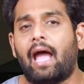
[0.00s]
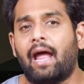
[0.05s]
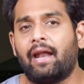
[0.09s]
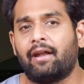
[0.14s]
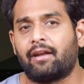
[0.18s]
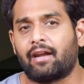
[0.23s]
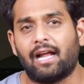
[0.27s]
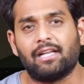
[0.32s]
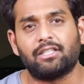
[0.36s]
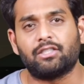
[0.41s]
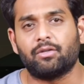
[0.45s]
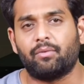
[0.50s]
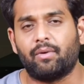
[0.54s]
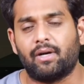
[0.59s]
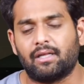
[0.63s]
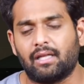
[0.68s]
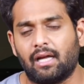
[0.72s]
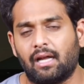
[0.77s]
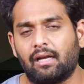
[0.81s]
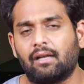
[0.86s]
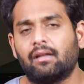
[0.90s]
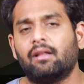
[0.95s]
అండ్
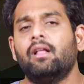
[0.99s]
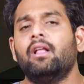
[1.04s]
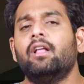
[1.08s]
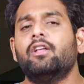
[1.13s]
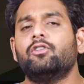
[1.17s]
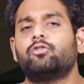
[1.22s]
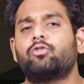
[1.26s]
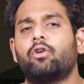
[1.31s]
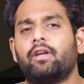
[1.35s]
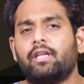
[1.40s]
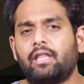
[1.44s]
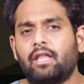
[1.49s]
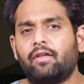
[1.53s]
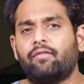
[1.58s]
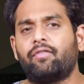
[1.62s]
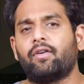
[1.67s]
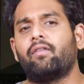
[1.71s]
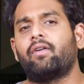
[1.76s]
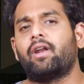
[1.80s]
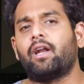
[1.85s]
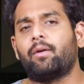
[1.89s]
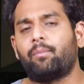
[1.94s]
రాజవర్ధన్ సో ఇది
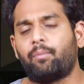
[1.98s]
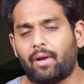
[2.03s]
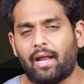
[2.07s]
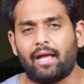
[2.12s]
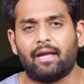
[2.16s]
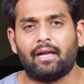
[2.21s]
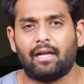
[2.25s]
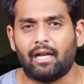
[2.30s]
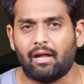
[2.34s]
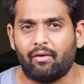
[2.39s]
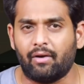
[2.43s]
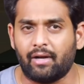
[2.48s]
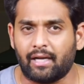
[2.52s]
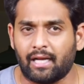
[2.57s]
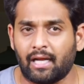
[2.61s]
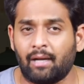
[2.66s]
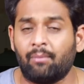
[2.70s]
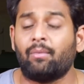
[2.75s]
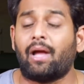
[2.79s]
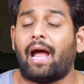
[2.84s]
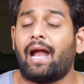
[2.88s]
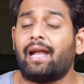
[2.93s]
ఫేవరెట్ ప్లేయింగ్ లెవెన్
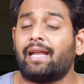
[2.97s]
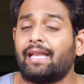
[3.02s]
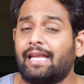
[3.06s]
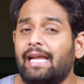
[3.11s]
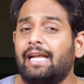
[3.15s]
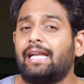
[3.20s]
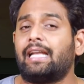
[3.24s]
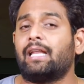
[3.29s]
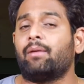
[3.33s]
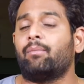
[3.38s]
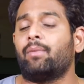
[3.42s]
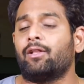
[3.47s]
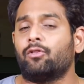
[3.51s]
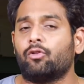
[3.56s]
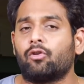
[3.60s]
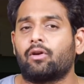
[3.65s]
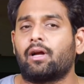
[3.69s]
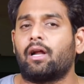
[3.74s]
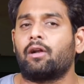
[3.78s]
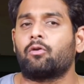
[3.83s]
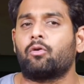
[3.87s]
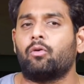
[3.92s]
టీం అండ్ ఈ టీం
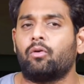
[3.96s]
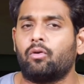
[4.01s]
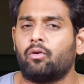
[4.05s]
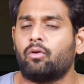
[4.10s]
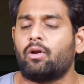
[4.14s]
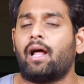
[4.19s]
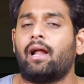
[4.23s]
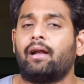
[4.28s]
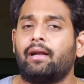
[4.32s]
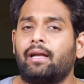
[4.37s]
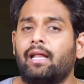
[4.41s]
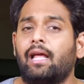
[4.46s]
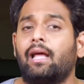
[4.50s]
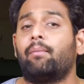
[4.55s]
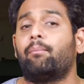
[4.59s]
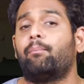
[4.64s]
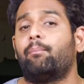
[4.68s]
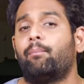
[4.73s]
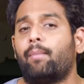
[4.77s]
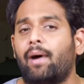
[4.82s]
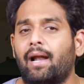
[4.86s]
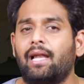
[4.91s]
ఎందుకు అనుకుంటున్నా అంటే
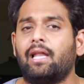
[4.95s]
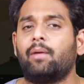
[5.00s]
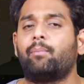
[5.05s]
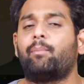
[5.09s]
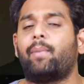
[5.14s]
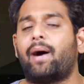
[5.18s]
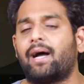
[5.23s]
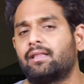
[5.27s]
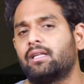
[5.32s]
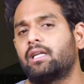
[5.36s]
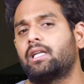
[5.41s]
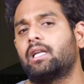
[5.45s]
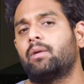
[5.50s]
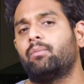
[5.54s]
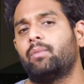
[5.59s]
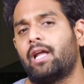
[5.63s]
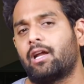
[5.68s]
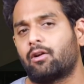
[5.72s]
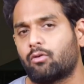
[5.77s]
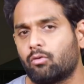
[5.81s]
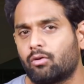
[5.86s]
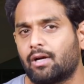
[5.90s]
మళ్ళీ పాత
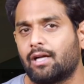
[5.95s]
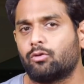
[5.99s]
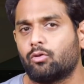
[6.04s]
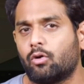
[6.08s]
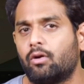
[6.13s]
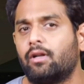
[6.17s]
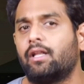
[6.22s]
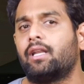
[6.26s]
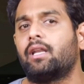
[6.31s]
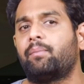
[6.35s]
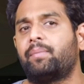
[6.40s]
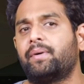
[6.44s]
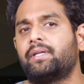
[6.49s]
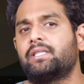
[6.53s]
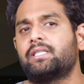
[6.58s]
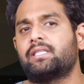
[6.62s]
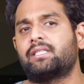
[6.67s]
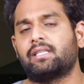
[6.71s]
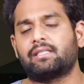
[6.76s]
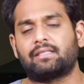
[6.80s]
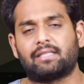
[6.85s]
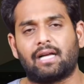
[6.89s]
టీంని ఎక్కువగా ధోని రిపీట్
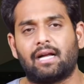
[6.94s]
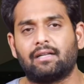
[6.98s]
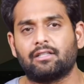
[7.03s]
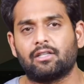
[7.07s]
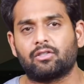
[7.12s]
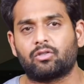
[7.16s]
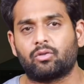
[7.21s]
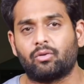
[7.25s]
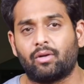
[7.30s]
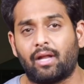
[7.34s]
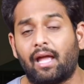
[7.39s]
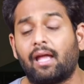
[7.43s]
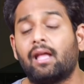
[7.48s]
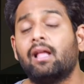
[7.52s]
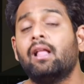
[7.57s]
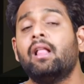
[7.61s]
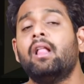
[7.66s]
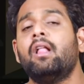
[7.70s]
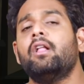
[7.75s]
చేసే ఛాన్సెస్ ఉన్నాయి